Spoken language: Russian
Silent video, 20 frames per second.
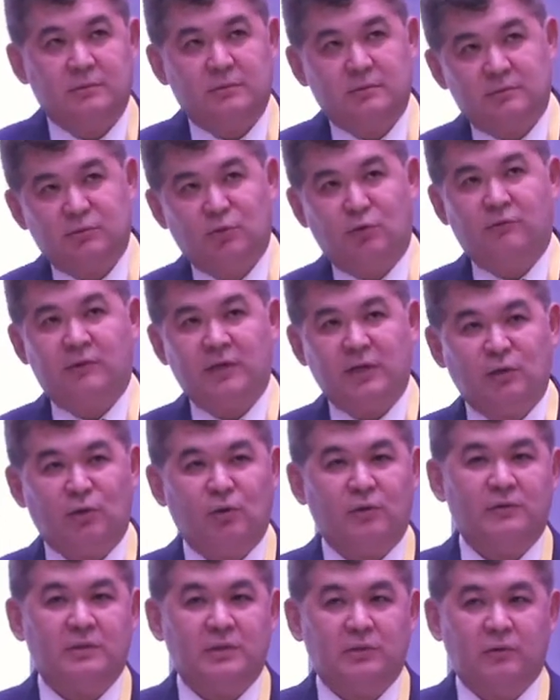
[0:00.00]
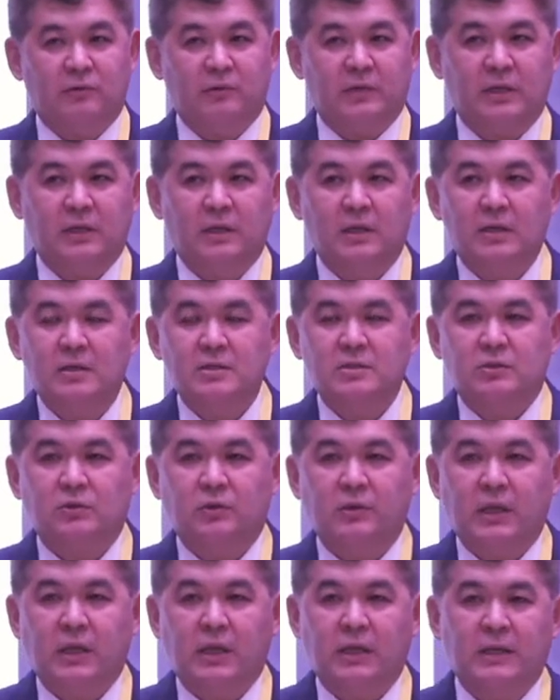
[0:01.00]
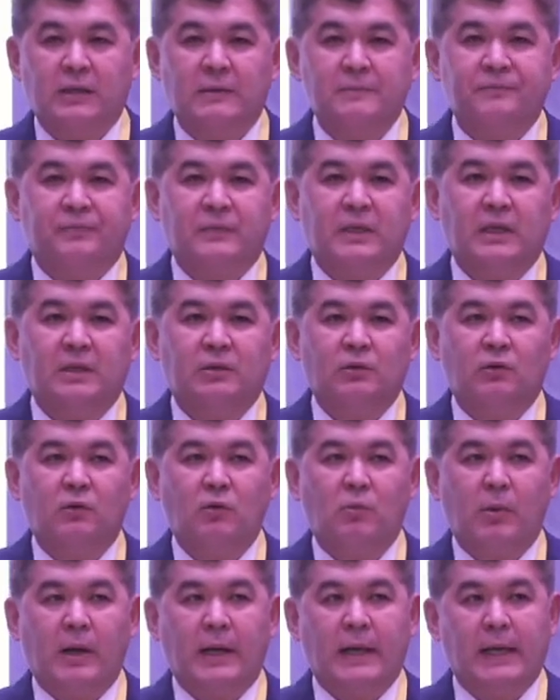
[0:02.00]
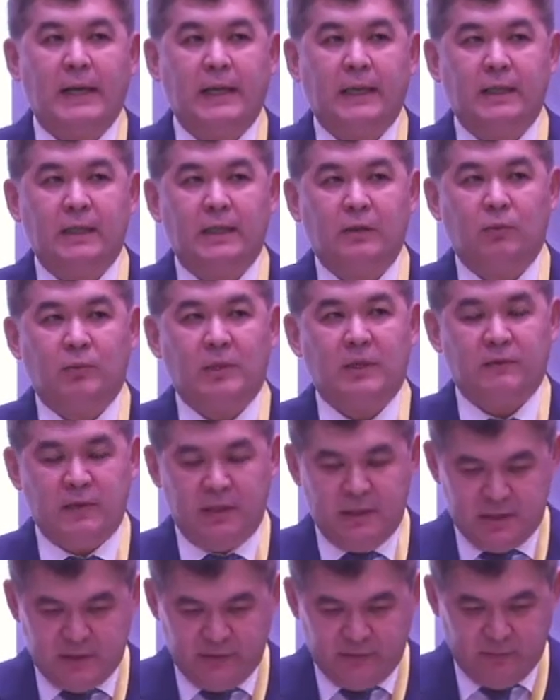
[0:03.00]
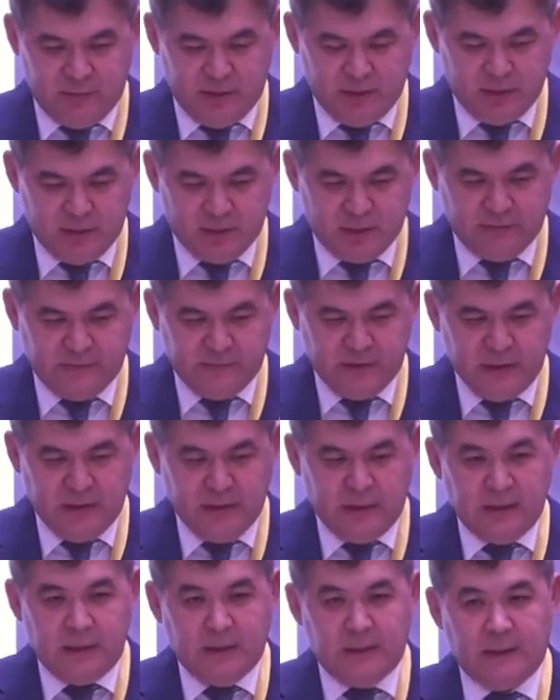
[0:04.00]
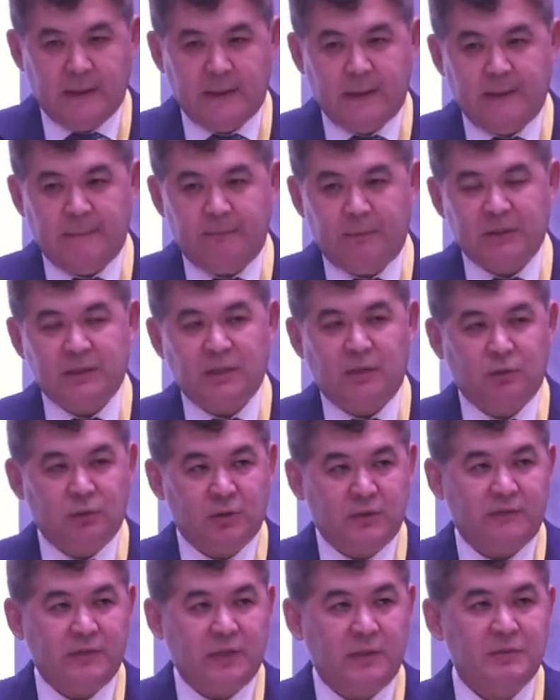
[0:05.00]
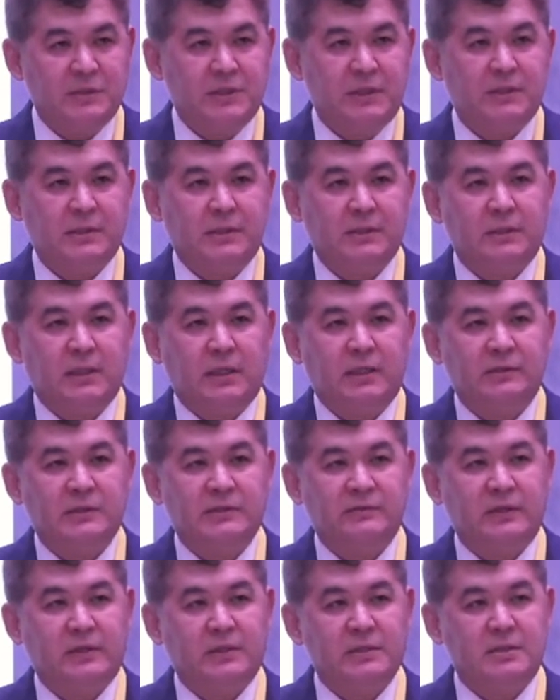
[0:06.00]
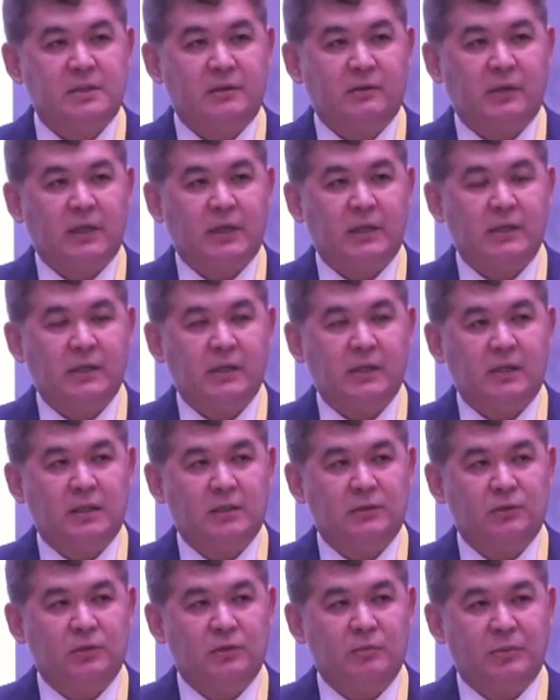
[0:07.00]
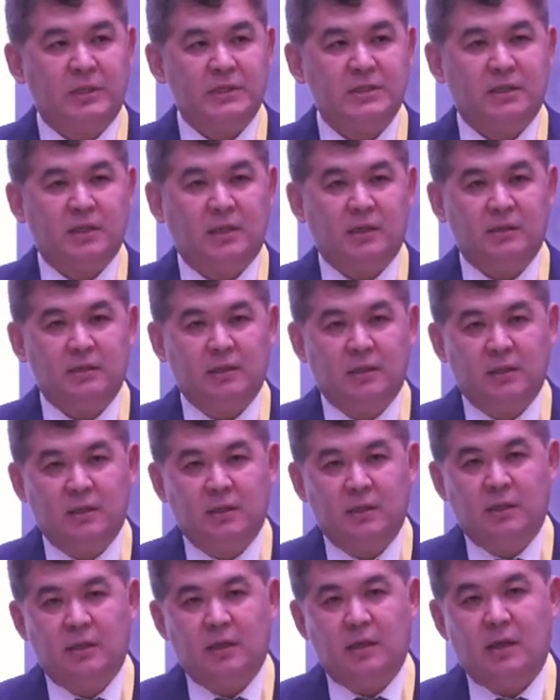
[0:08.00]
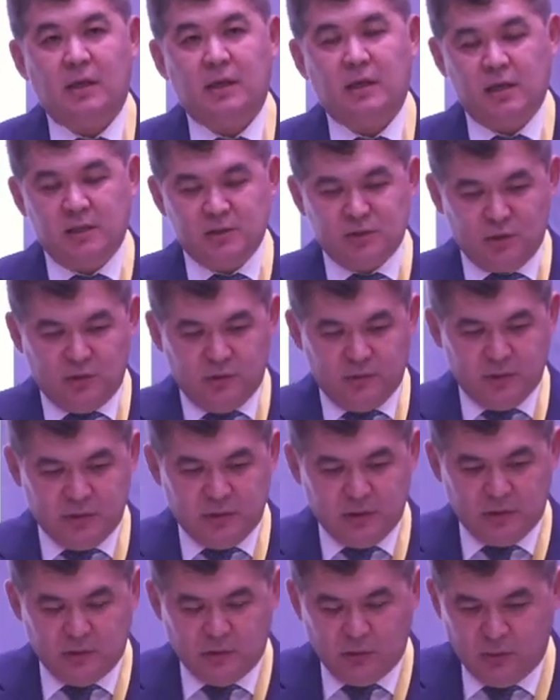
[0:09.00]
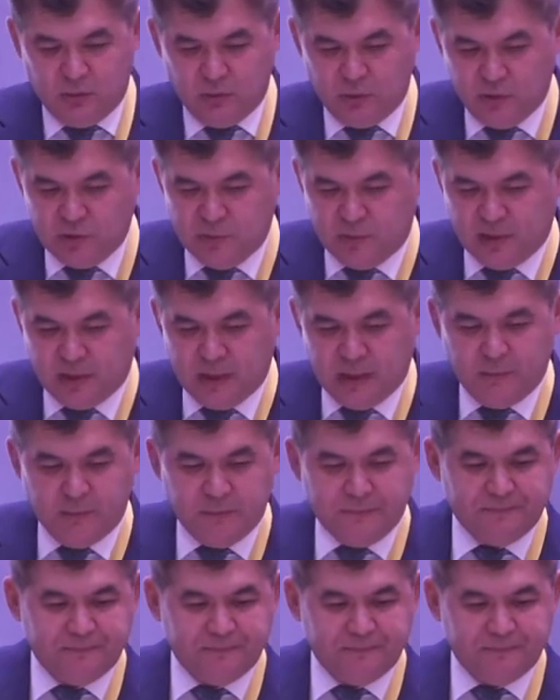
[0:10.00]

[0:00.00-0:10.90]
новой крови, новой струе и о новом поколении управленцев, менеджеров, патриотов, я бы сказал так, сферы здравоохранения, которым предстоит а, реализовывать эту новую госпрограмму.